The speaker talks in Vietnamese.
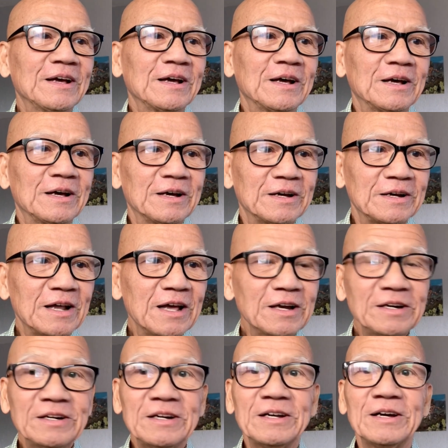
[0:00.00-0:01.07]
uh,
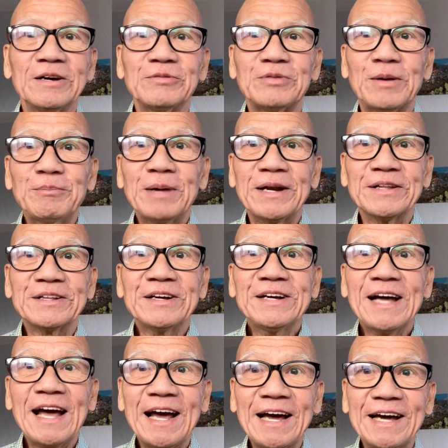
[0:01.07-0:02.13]
đến uh, phẩm hạnh thứ
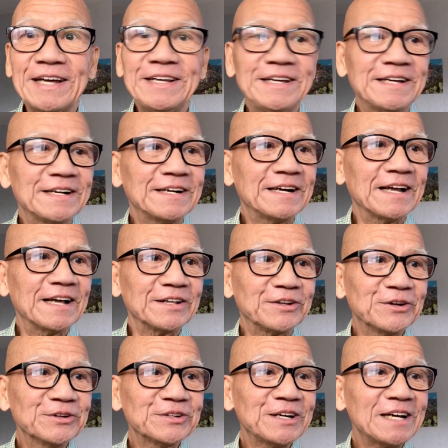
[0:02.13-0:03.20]
hai là
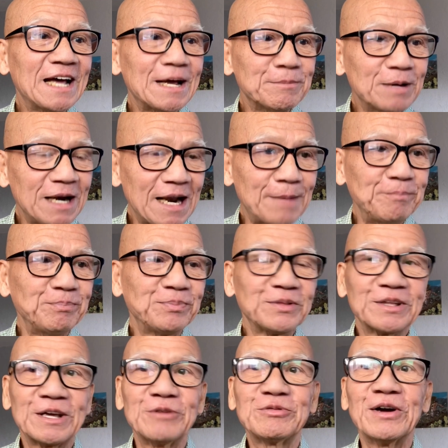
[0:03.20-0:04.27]
chương thứ 25
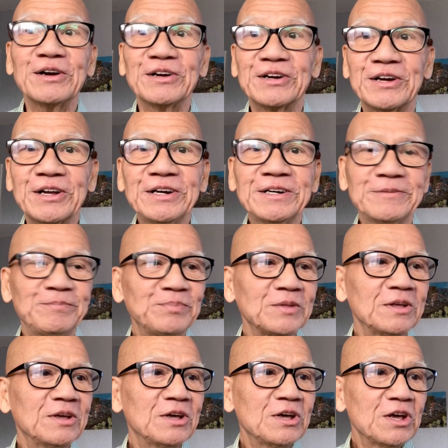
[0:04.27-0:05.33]
cái phần kinh
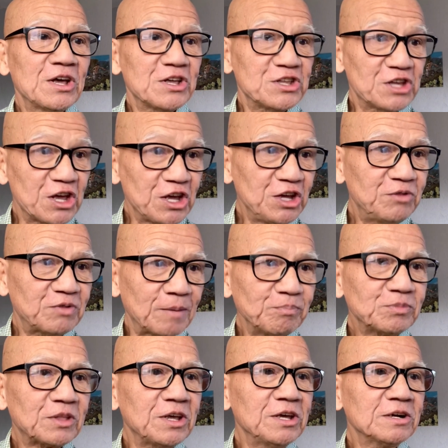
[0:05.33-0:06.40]
nhị phẩm
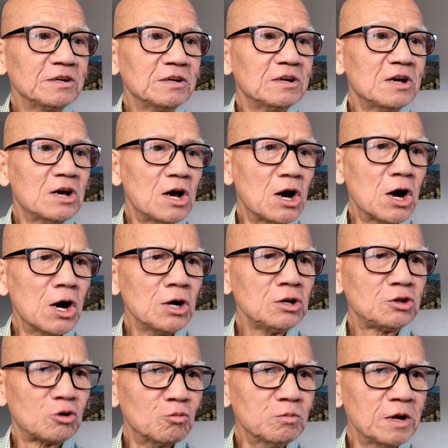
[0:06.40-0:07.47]
tiên hướng
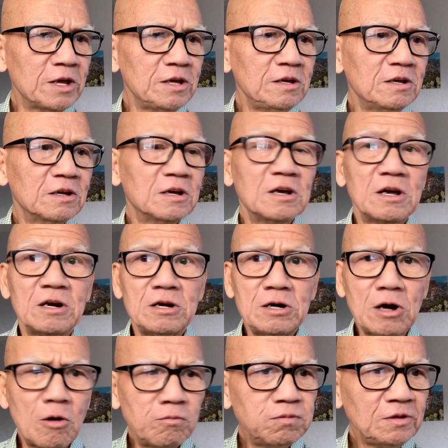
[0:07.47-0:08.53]
chung ly
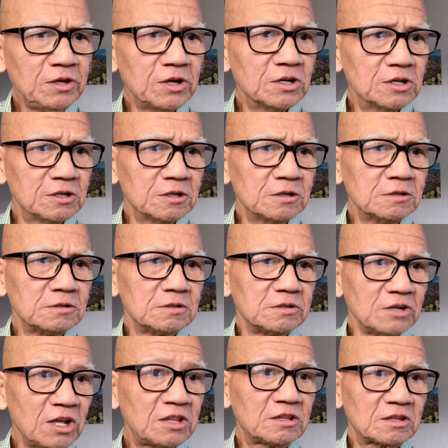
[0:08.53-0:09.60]
nóng như lửa
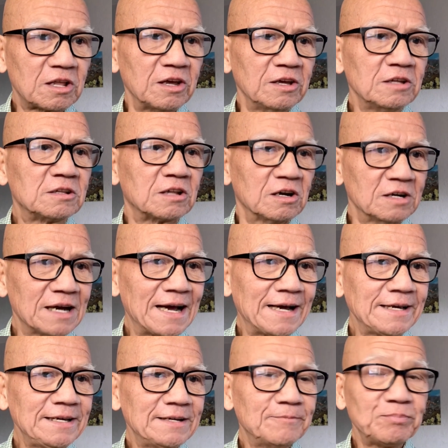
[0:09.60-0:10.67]
đích thị tự
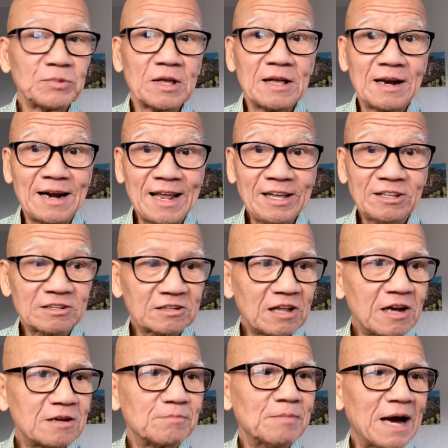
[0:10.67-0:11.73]
ái lấy
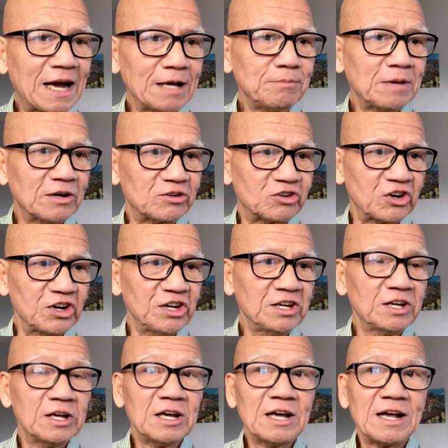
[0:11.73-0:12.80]
thất bại mà trị
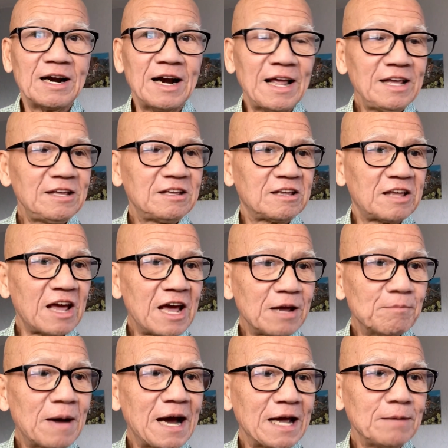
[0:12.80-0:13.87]
lấy chê
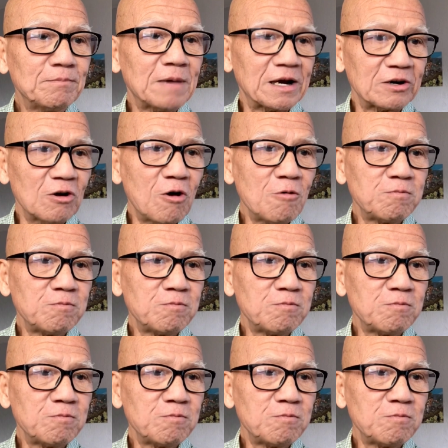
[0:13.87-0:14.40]
bai mà đốt